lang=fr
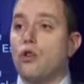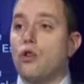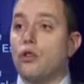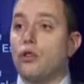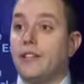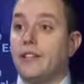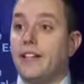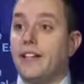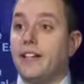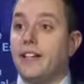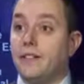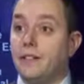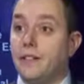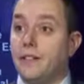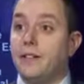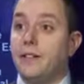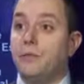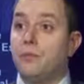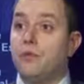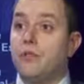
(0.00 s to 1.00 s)
Rotner, dès
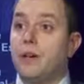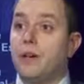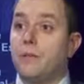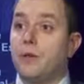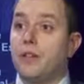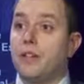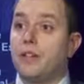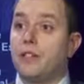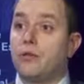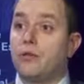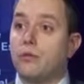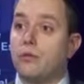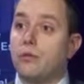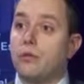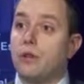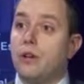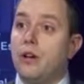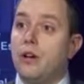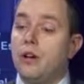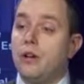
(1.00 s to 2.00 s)
le début de la
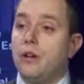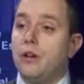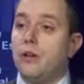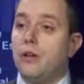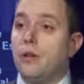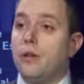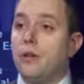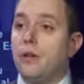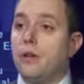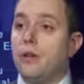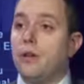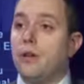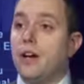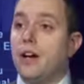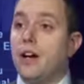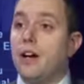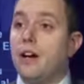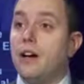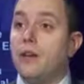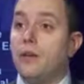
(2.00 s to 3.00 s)
mandature, euh,
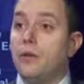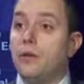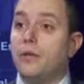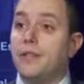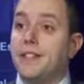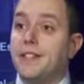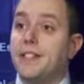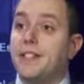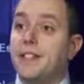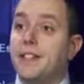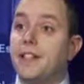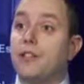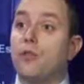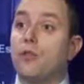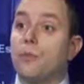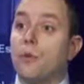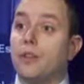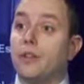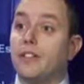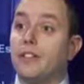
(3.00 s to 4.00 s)
a euh, décidé
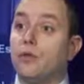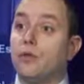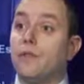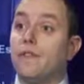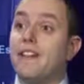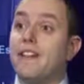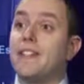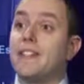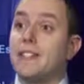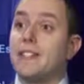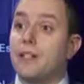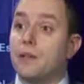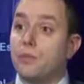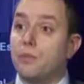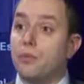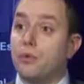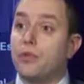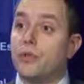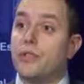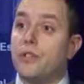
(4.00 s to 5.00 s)
d'augmenter de
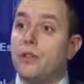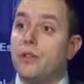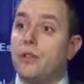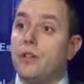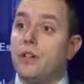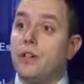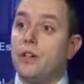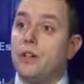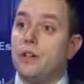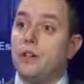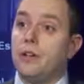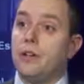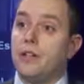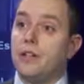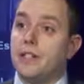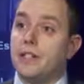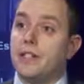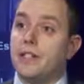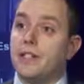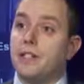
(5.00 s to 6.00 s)
25% euh,
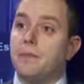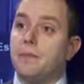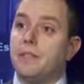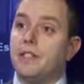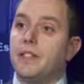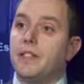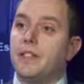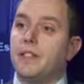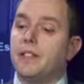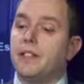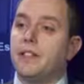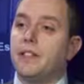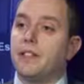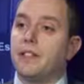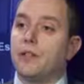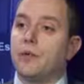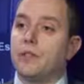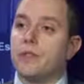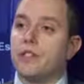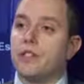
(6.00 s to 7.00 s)
les indemnités des,
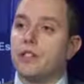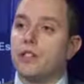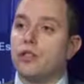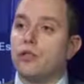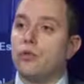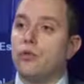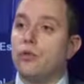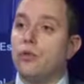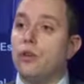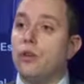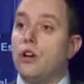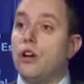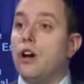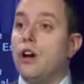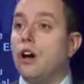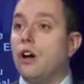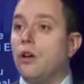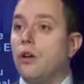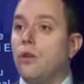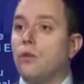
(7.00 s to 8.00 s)
conseils régionaux.
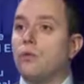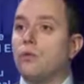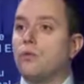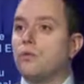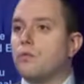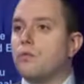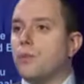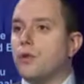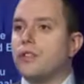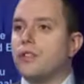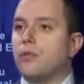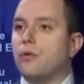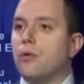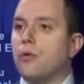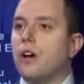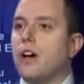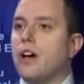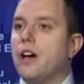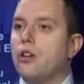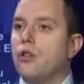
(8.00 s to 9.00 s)
Alors, je pense
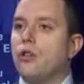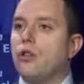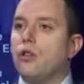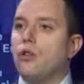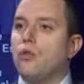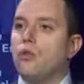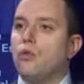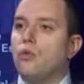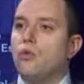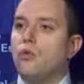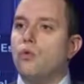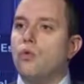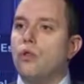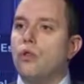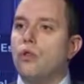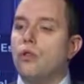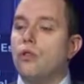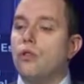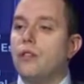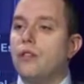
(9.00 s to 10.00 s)
qu'à l'heure où
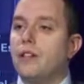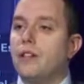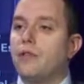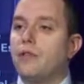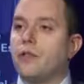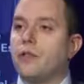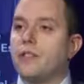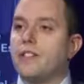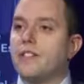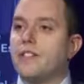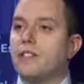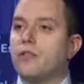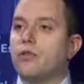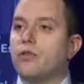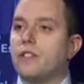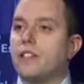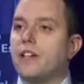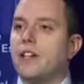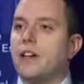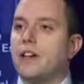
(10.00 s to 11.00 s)
les Français se
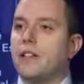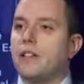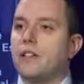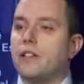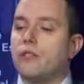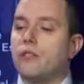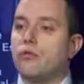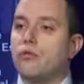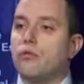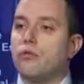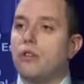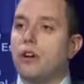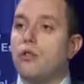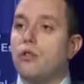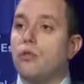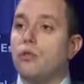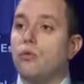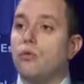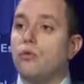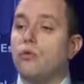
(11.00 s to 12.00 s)
serrent la ceinture, à
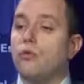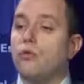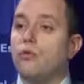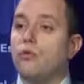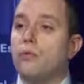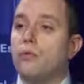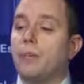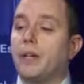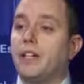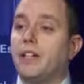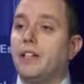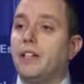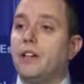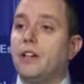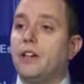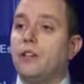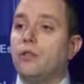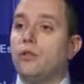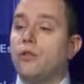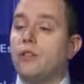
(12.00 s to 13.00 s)
l'heure où le, prix
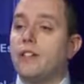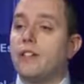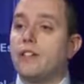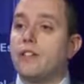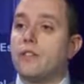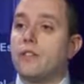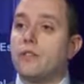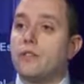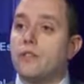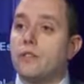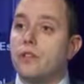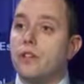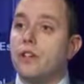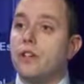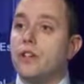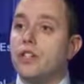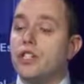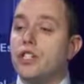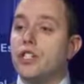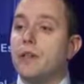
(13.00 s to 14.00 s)
de l'essence
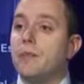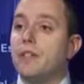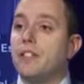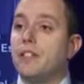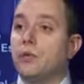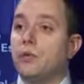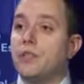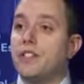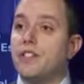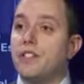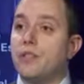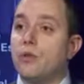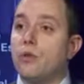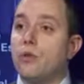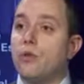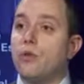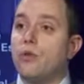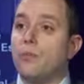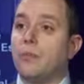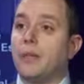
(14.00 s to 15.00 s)
n'a jamais été aussi
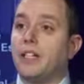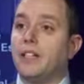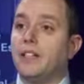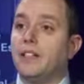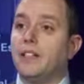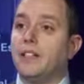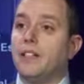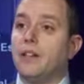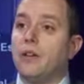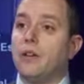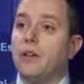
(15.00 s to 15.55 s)
haut, le prix des